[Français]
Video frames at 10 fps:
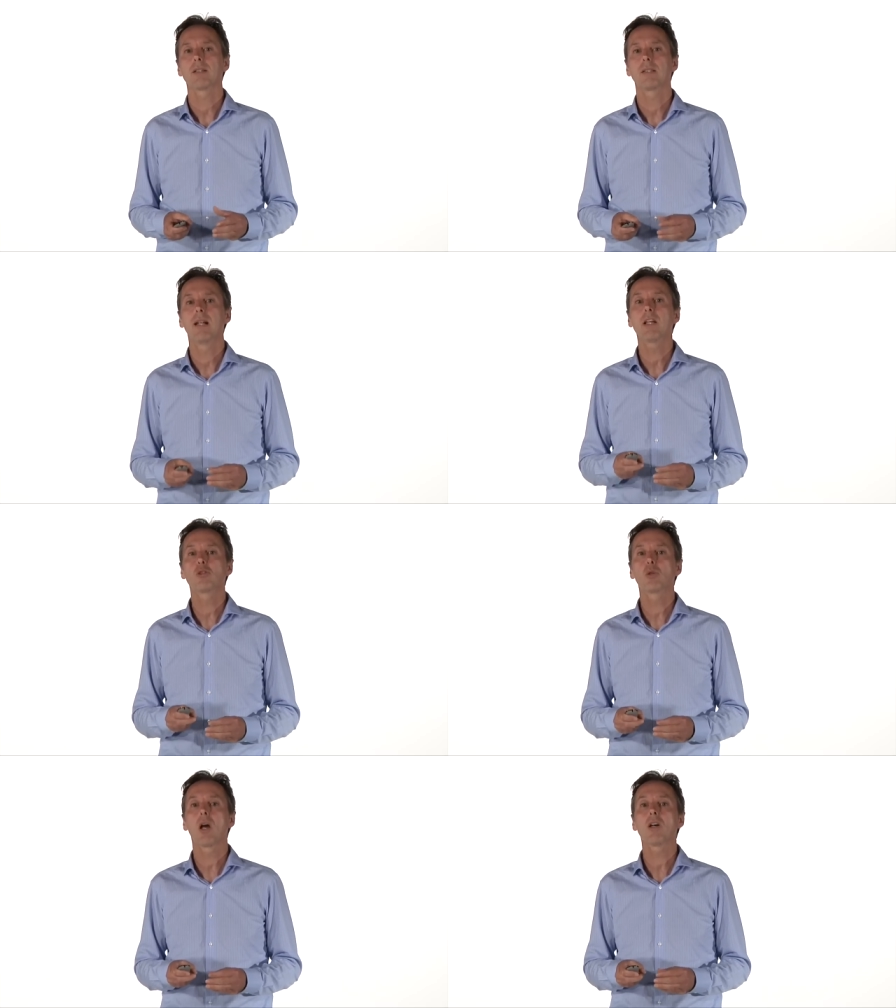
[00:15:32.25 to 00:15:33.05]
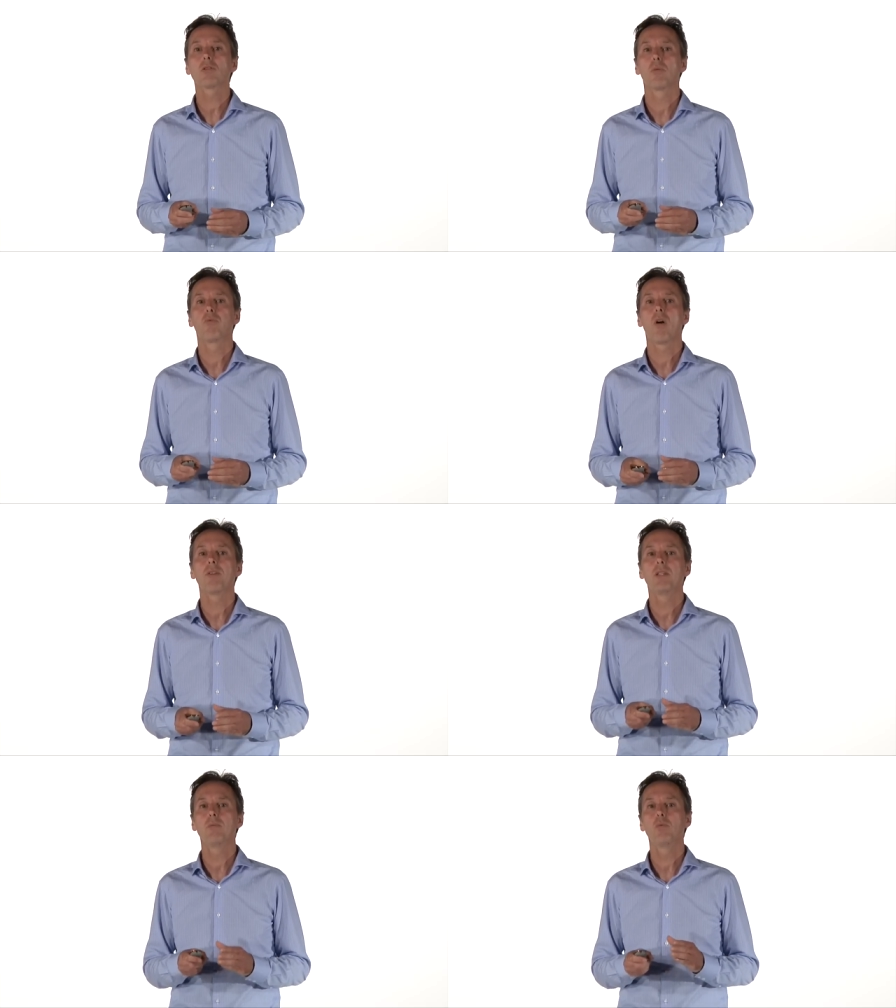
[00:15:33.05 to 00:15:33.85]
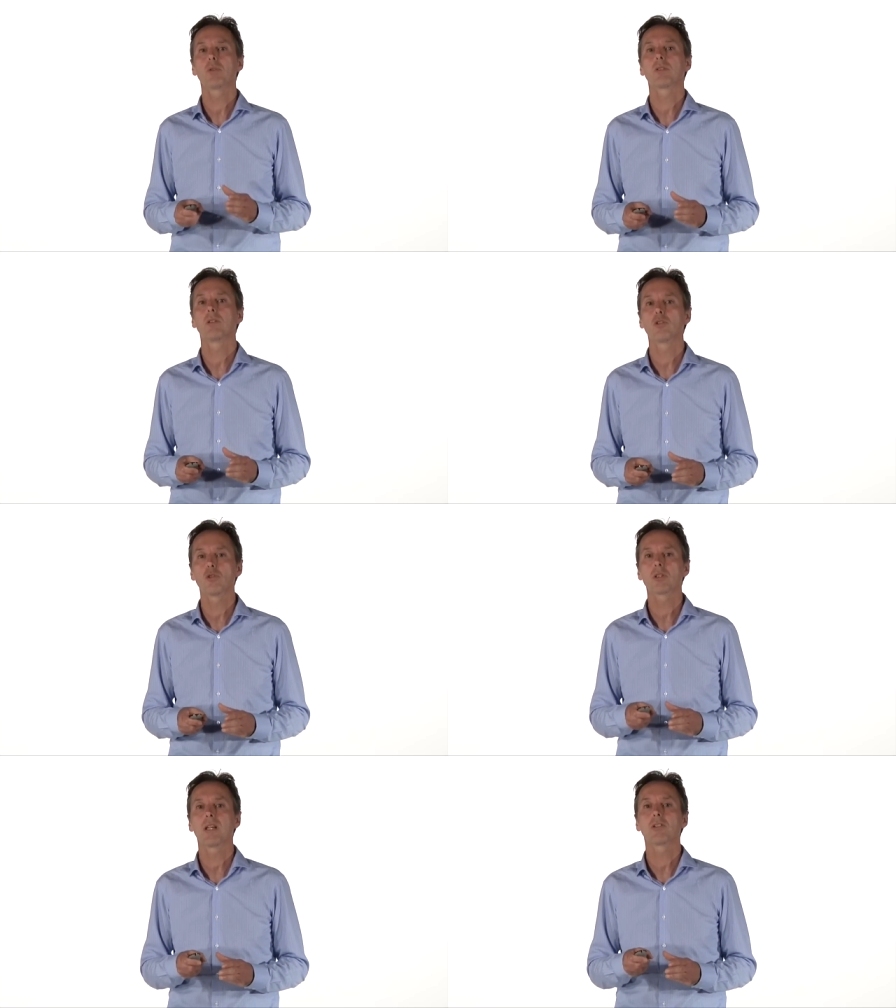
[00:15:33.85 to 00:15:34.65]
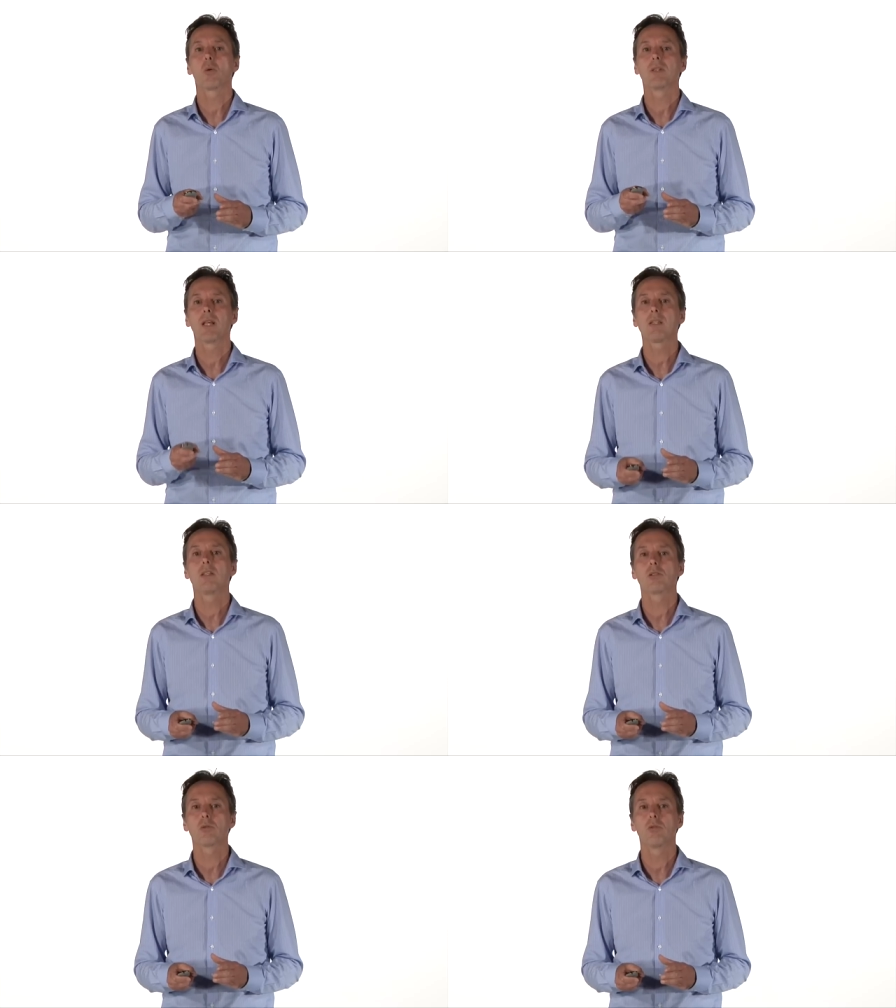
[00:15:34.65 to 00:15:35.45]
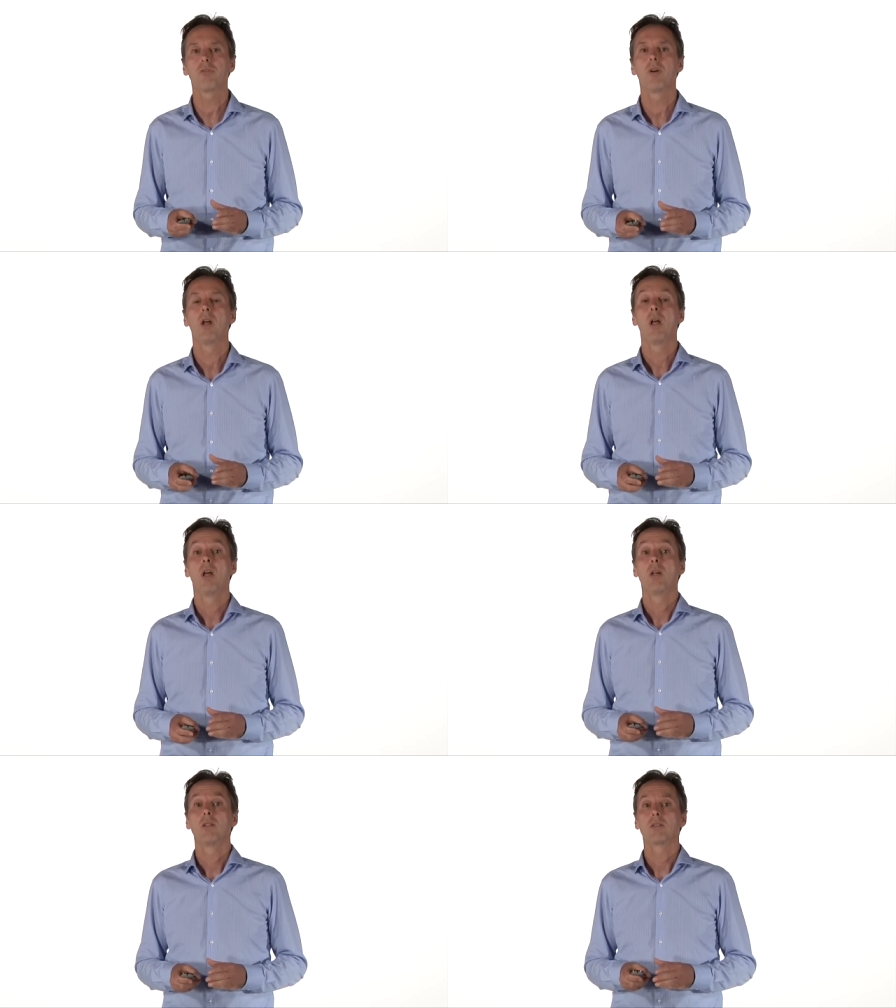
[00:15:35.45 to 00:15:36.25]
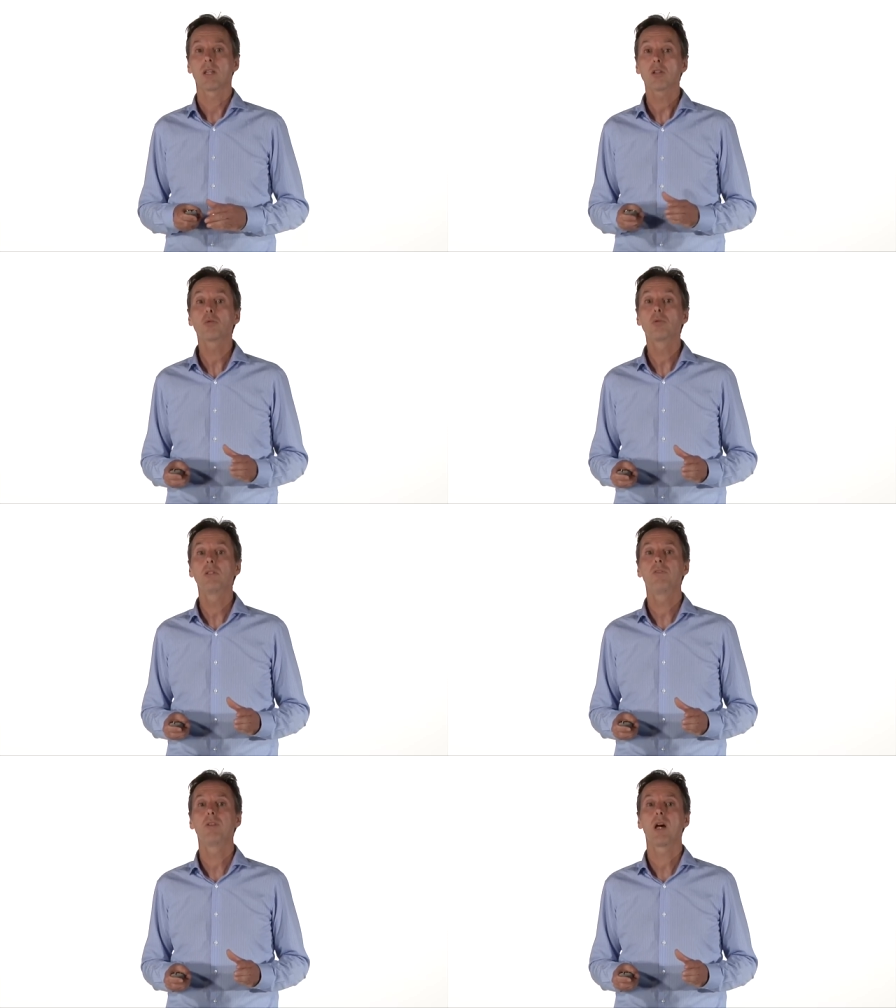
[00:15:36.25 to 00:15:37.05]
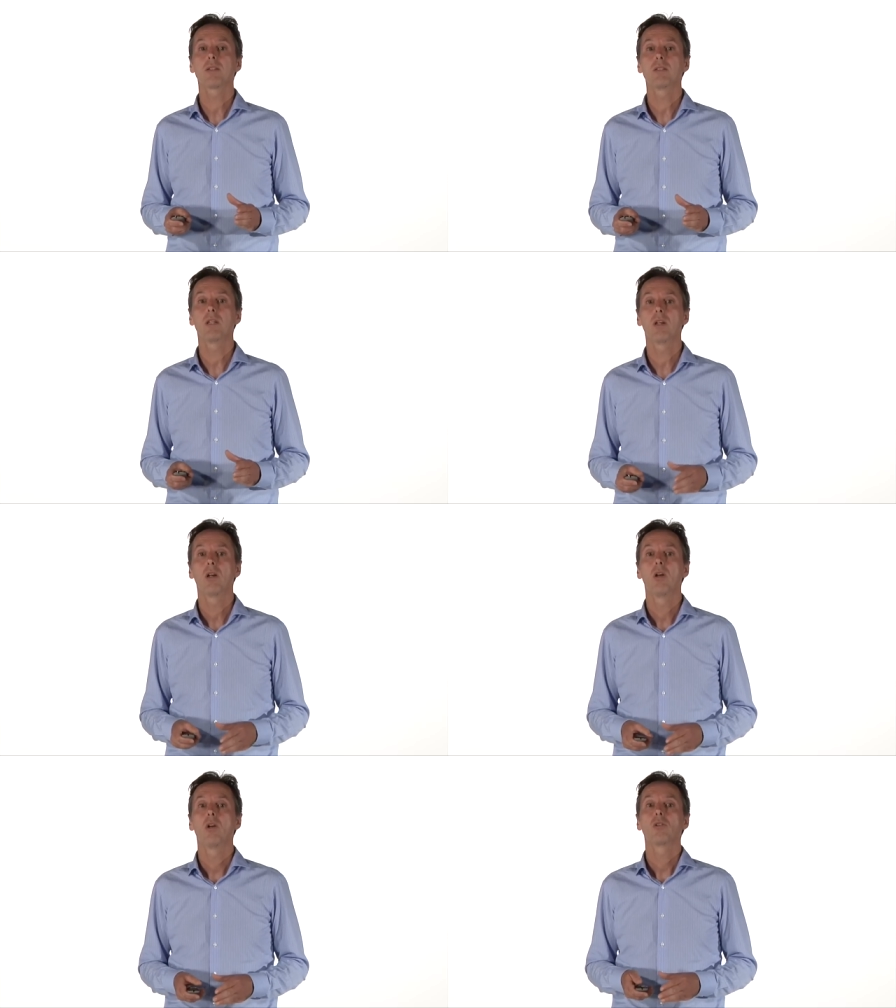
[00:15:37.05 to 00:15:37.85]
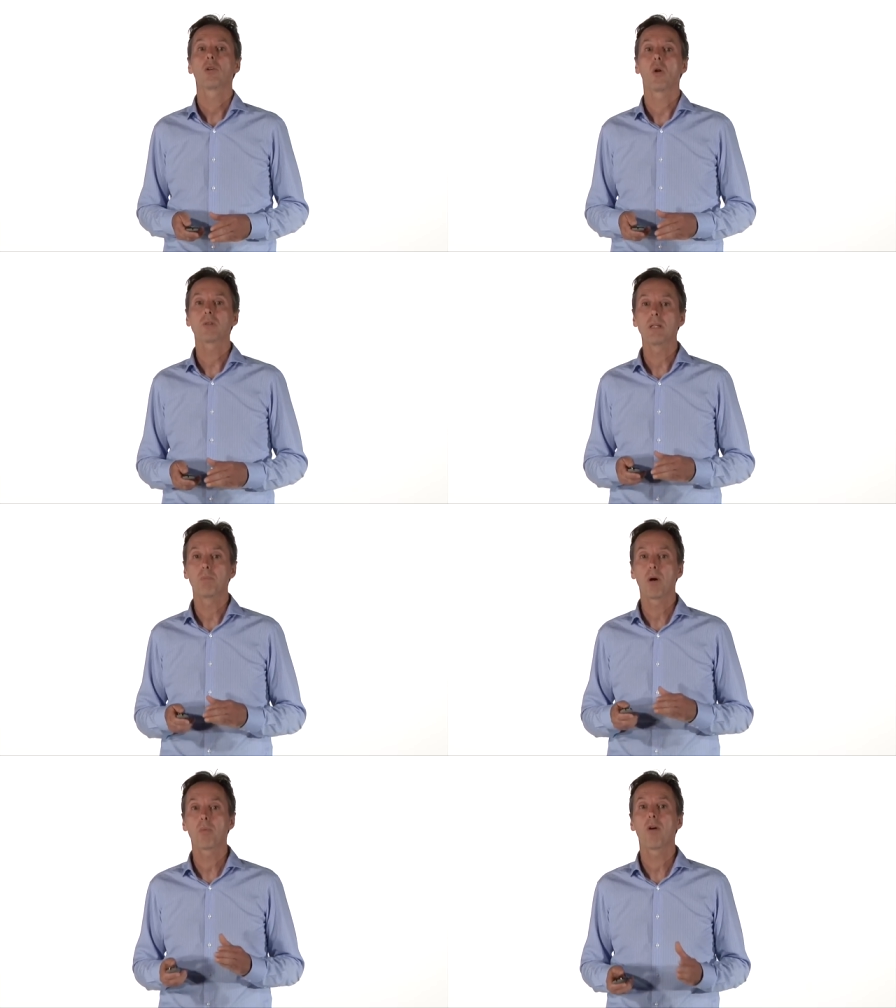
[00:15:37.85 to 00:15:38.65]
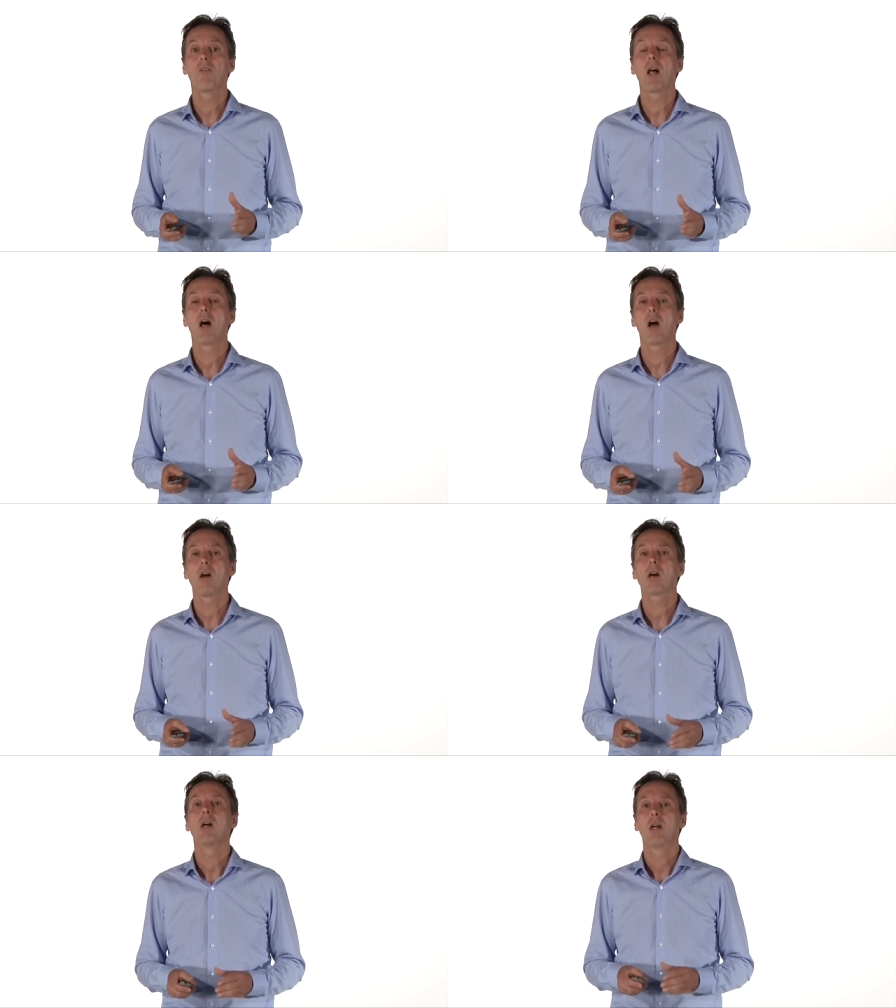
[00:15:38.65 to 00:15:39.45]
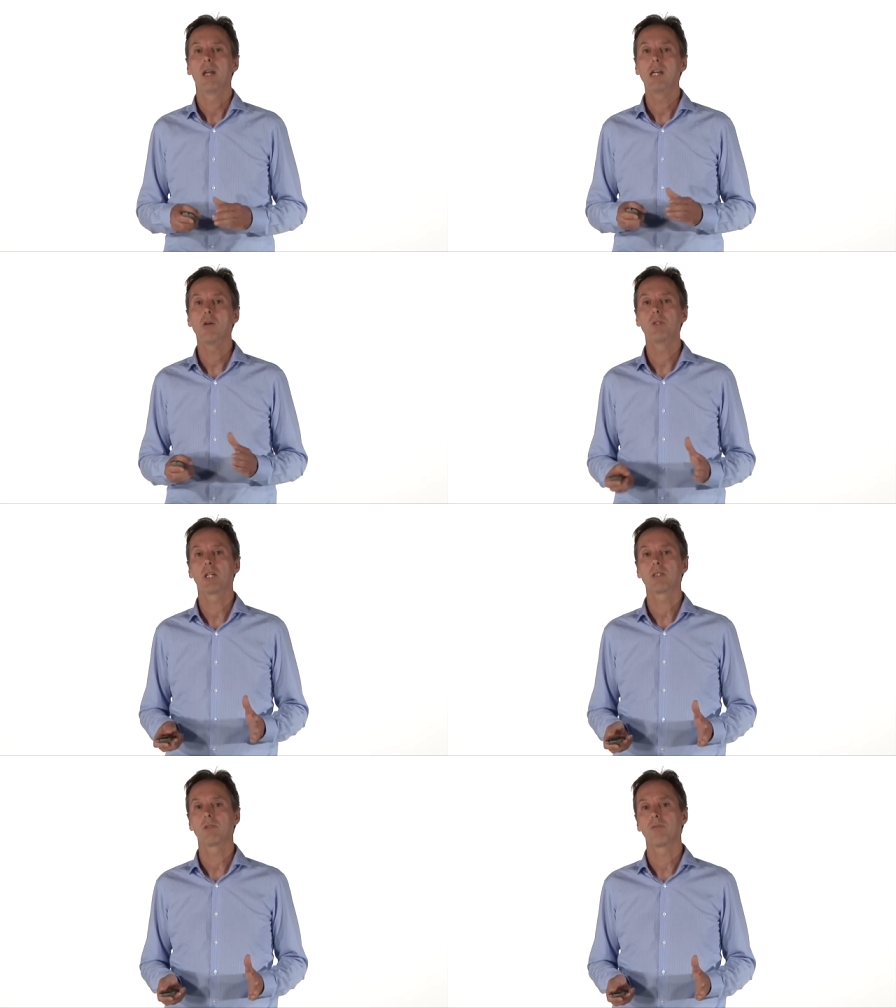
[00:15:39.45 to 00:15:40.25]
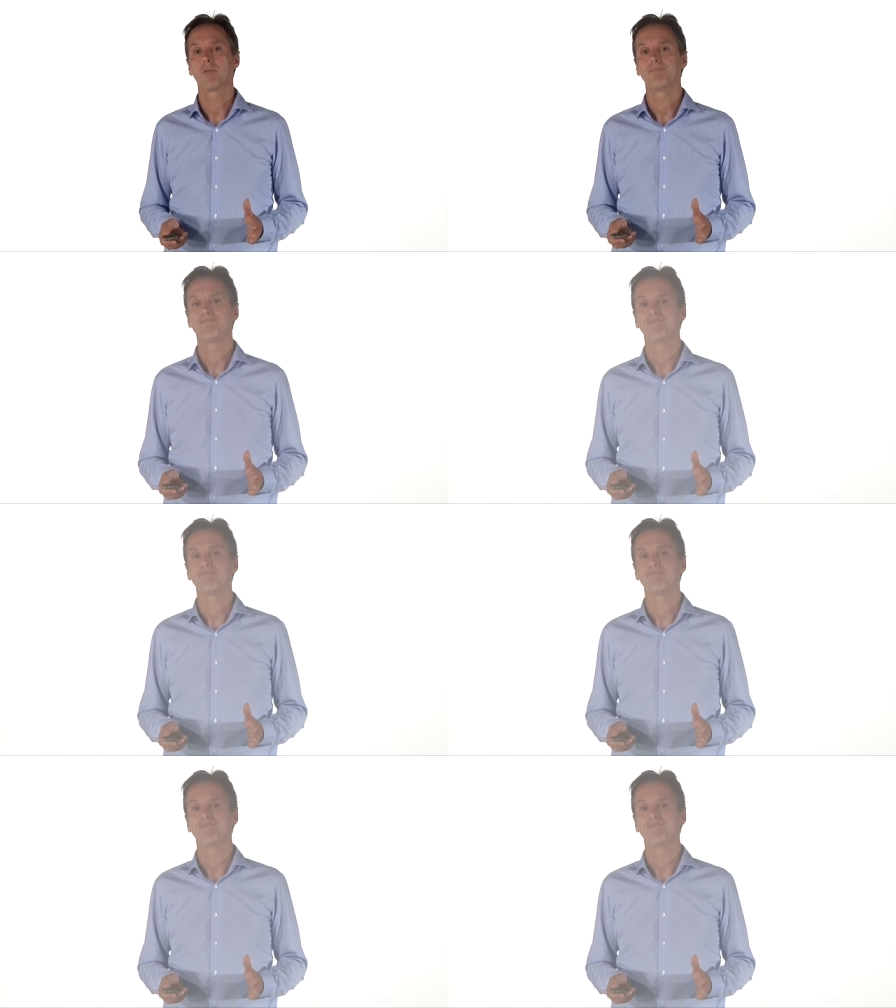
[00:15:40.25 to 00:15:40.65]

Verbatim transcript: C'est l'assurance de pouvoir débourser jusqu'à son dernier souffle, sans souci financier, selon ses propres valeurs et objectifs.